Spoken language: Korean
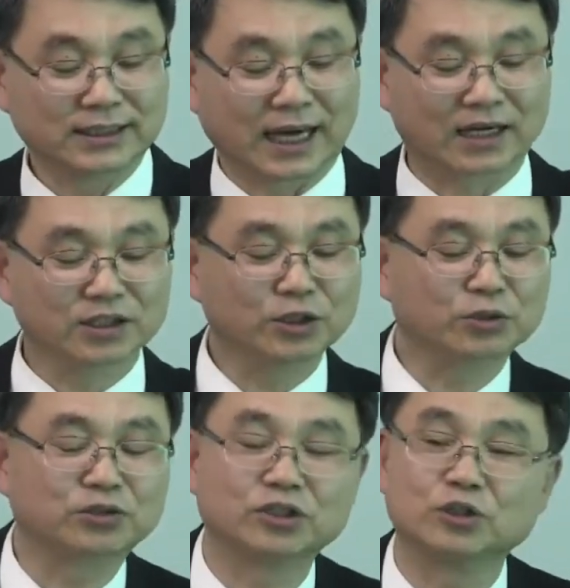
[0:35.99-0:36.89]
다른
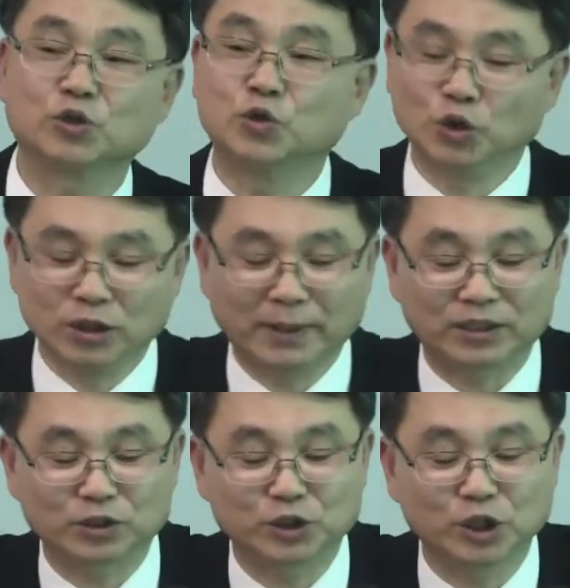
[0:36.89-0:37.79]
이로서는 구원을
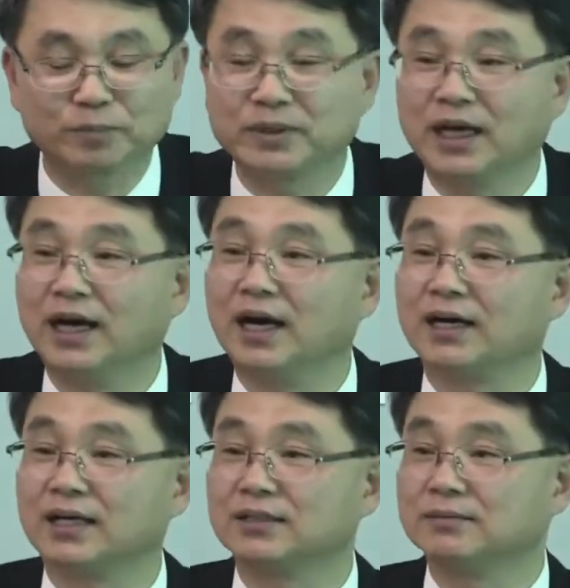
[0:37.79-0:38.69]
받을 수
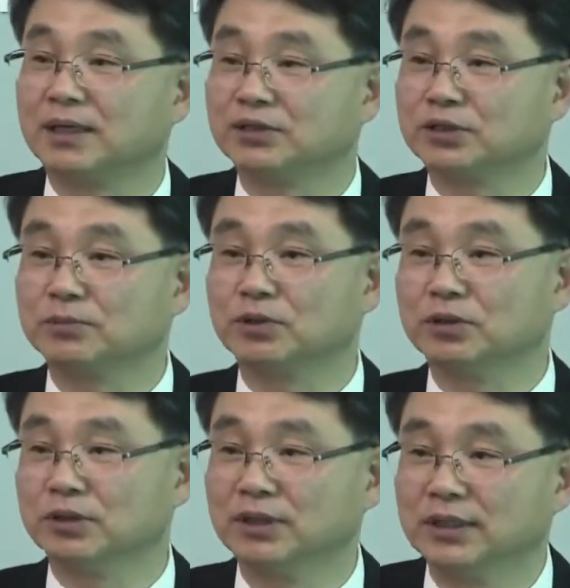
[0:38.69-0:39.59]
없다라는 말씀으로